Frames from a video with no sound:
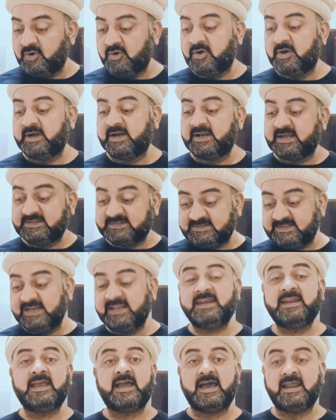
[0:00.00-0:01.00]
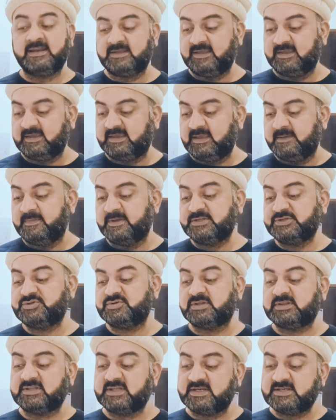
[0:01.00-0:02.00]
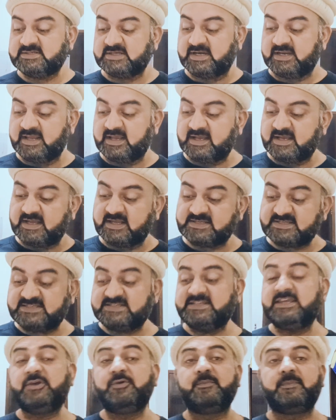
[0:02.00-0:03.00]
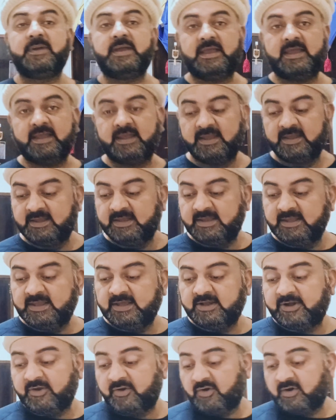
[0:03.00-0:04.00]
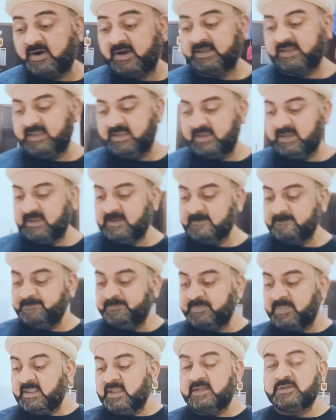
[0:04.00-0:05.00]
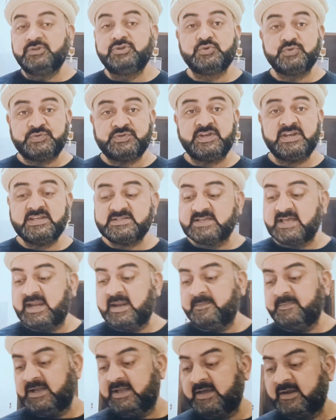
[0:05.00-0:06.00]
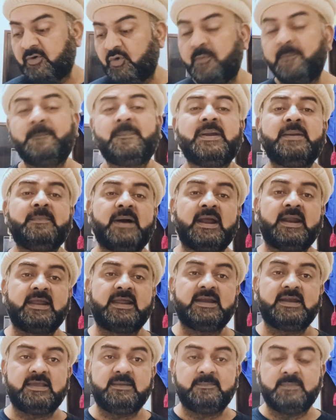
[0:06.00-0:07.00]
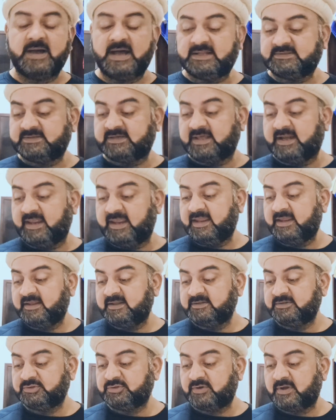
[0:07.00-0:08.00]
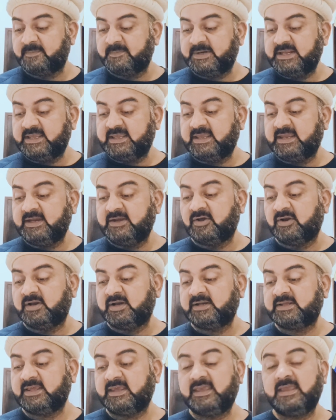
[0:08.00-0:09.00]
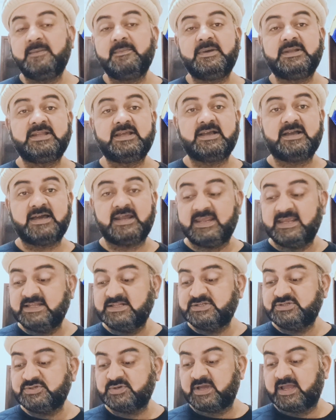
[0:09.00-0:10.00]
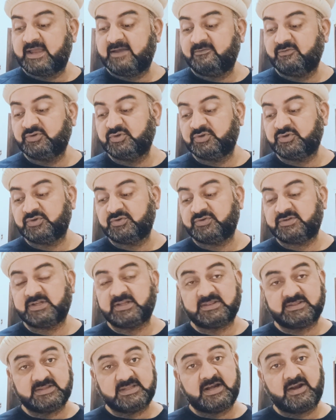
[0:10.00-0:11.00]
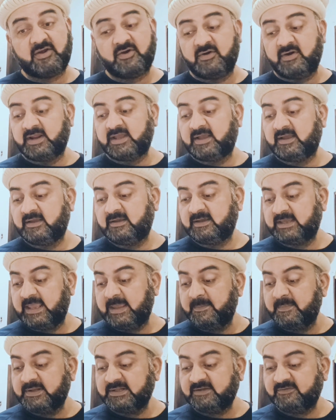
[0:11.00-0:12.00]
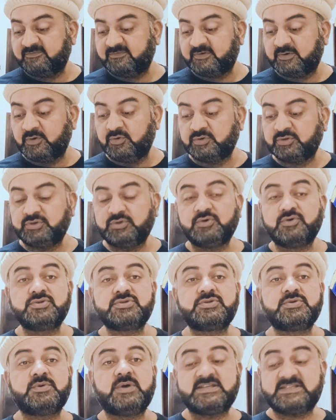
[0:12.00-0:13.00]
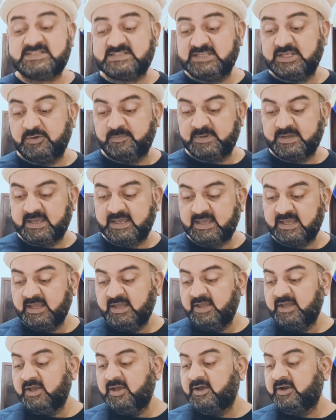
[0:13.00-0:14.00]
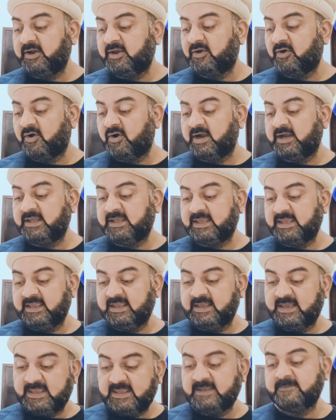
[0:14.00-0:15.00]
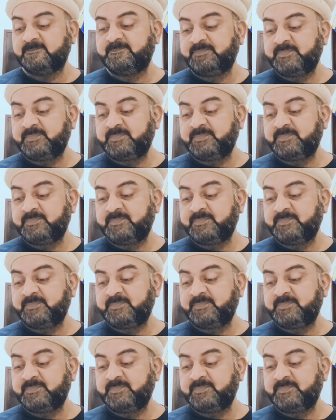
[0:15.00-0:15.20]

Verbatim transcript: और कतरी रियाल की कीमत चौहत्तर इशारिया अस्सी रुपये रिकॉर्ड की गई दूसरी जानब अगर ओपन मार्केट की बात करें तो अमरीकी डॉलर की कीमत खरीद जो है वो दो सौ सतर और कीमत फरोख दो सौ अस्सी रुपये रिकॉर्ड की गई